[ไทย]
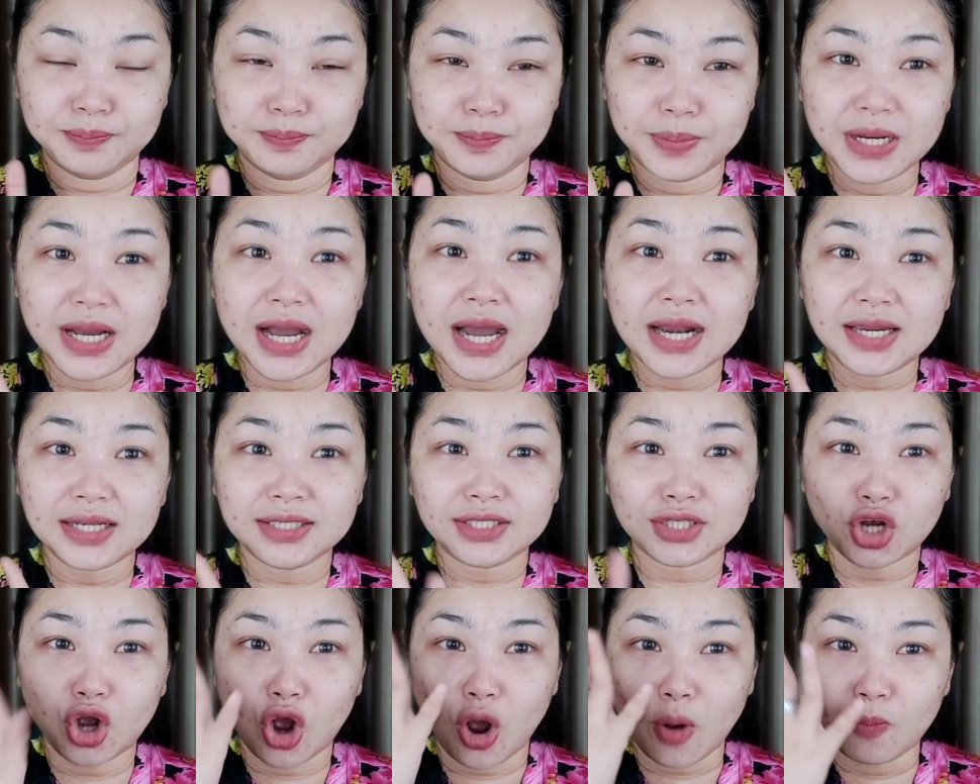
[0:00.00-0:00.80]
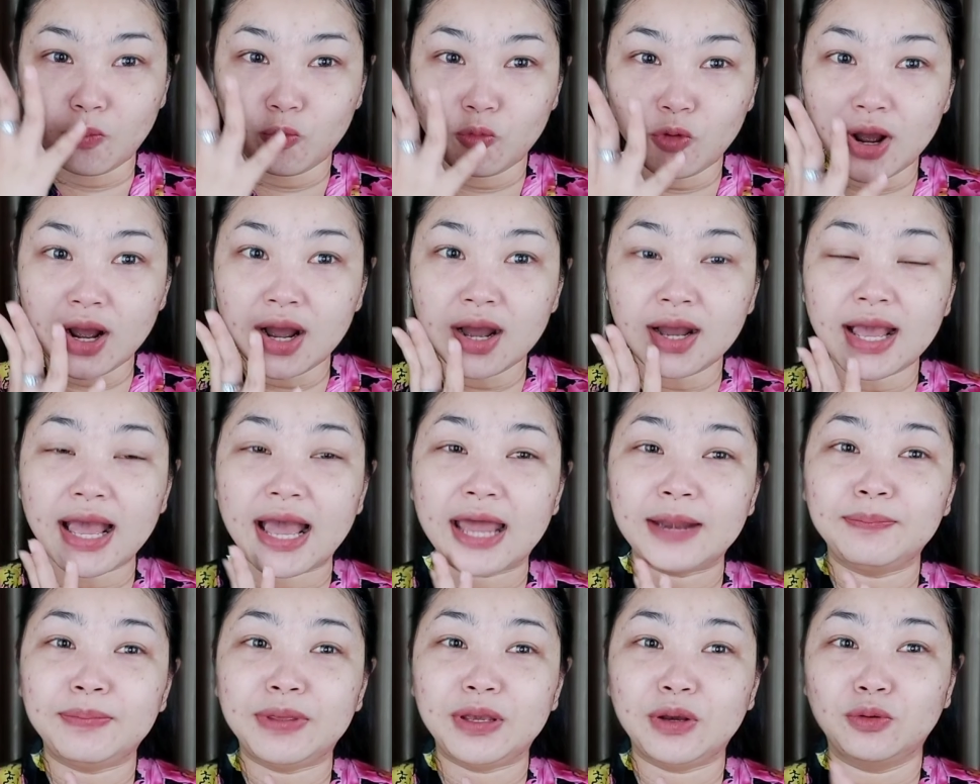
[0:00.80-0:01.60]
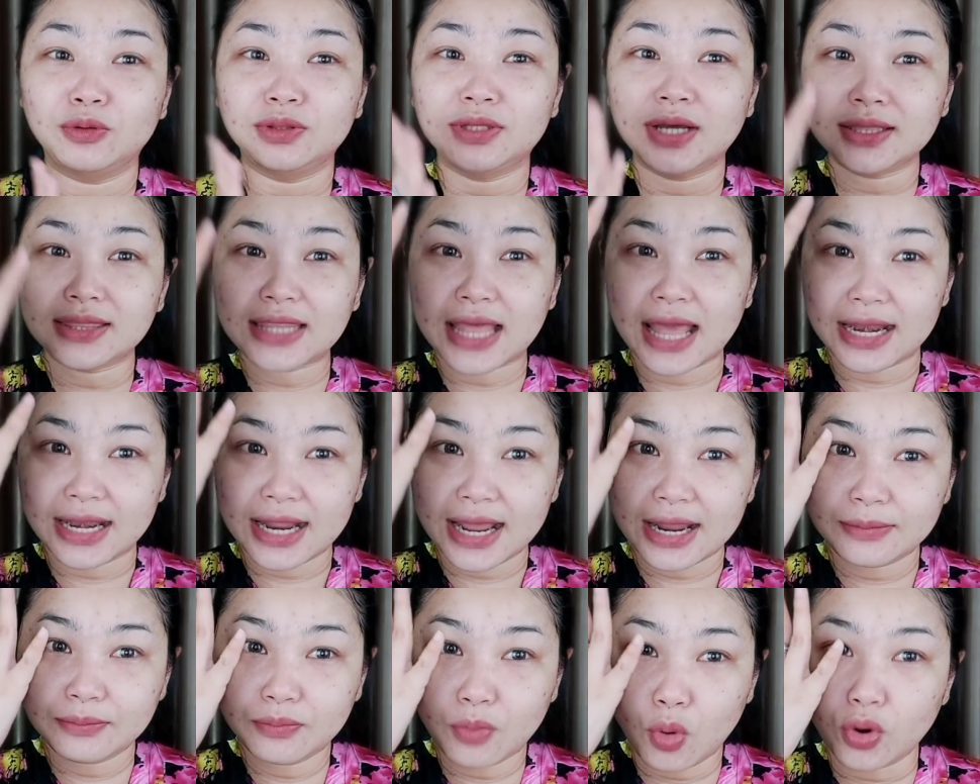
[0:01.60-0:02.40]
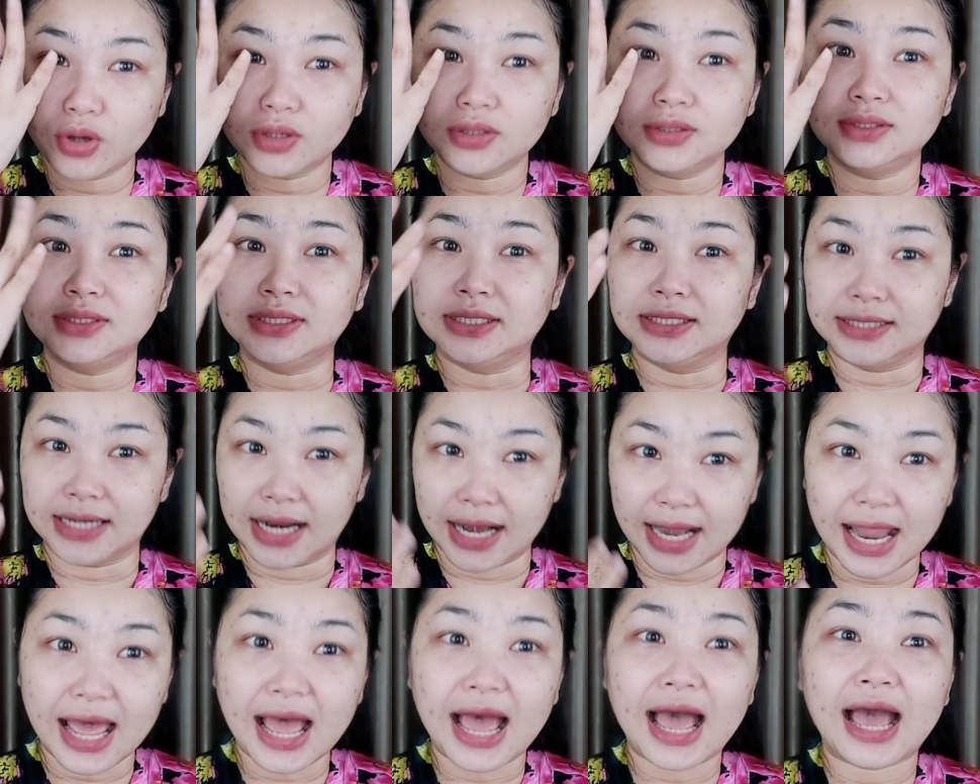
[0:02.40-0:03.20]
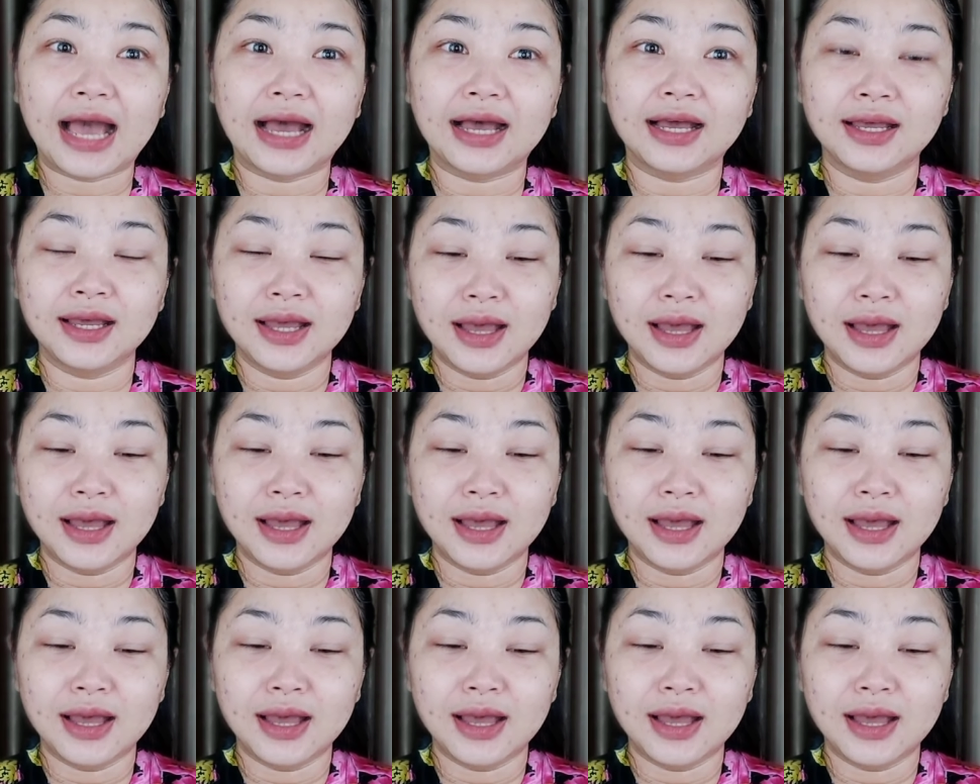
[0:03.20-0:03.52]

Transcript: เพื่อที่จะครอบเวอร์งานผิวตั้งแต่ด้านบน ถึงด้านล่าง